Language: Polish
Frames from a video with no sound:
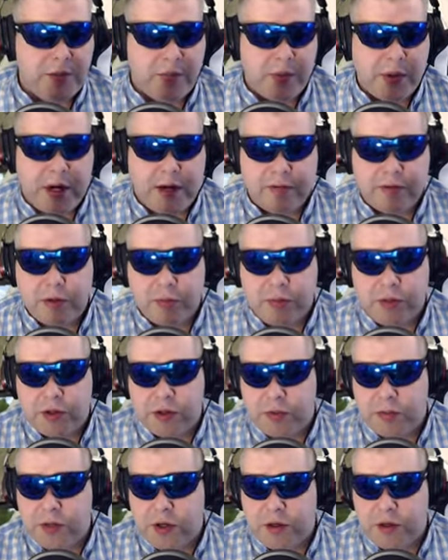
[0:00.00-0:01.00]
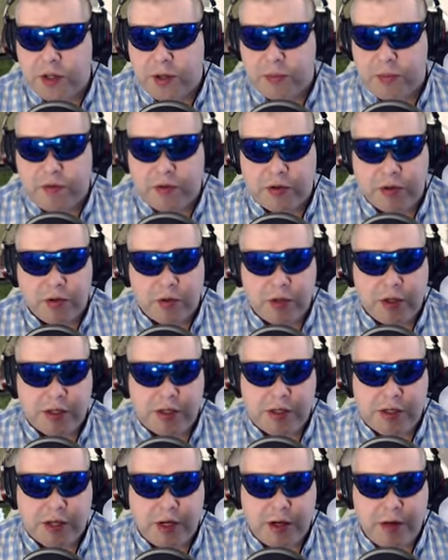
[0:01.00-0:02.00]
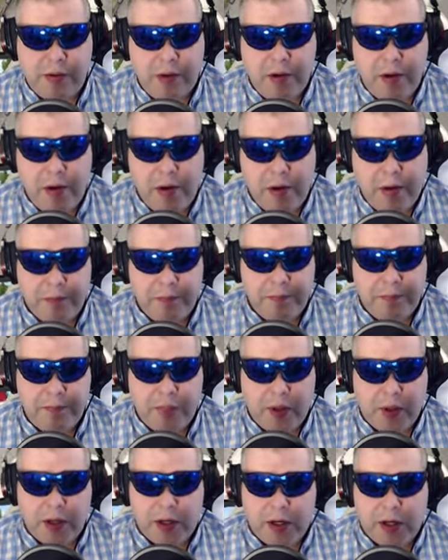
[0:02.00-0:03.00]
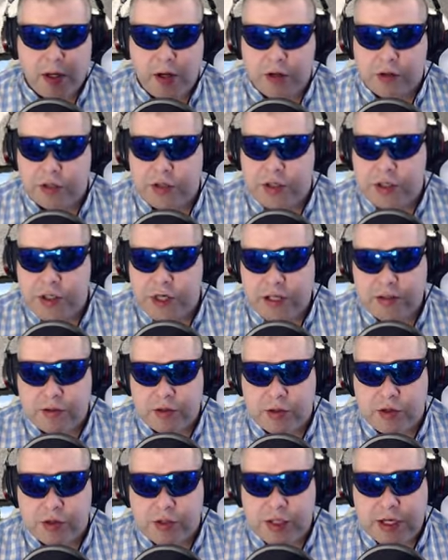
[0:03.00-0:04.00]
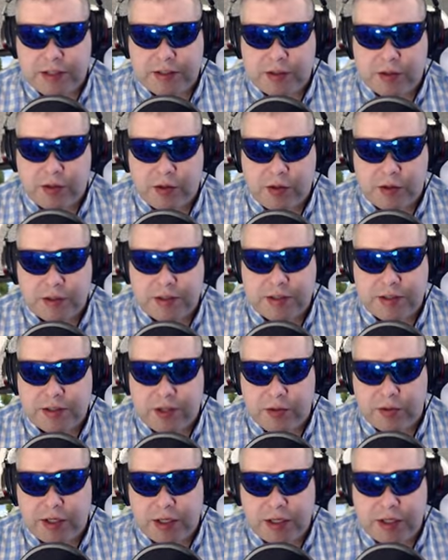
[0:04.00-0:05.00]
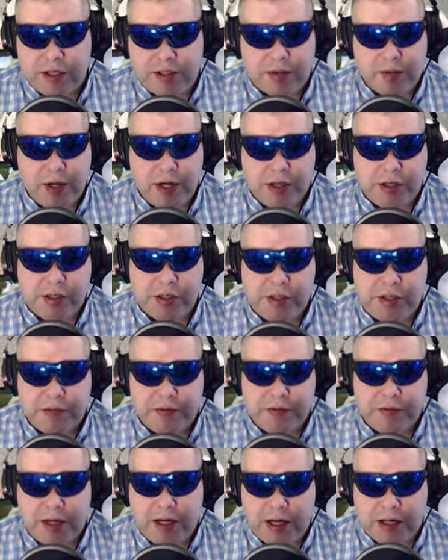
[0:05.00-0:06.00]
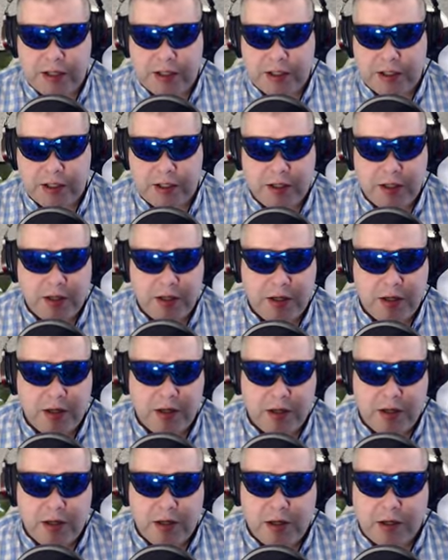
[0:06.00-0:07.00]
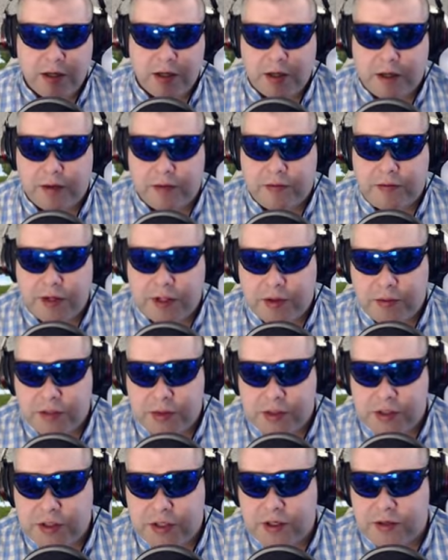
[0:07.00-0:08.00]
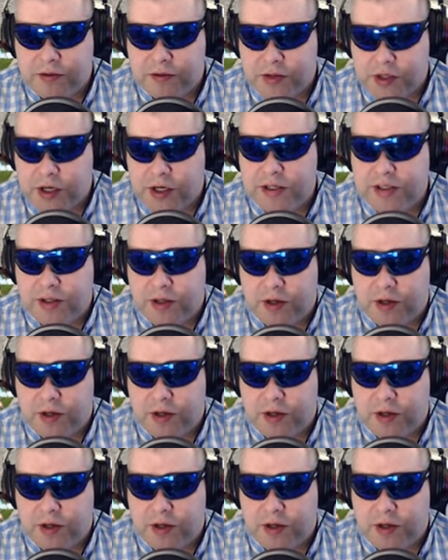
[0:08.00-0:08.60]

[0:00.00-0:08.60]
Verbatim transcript: prawdopodobnie ona powoduje, że e, od czasu do czasu są takie, słuchajcie, dziwne lagi. E, wiadomo, że, że jest,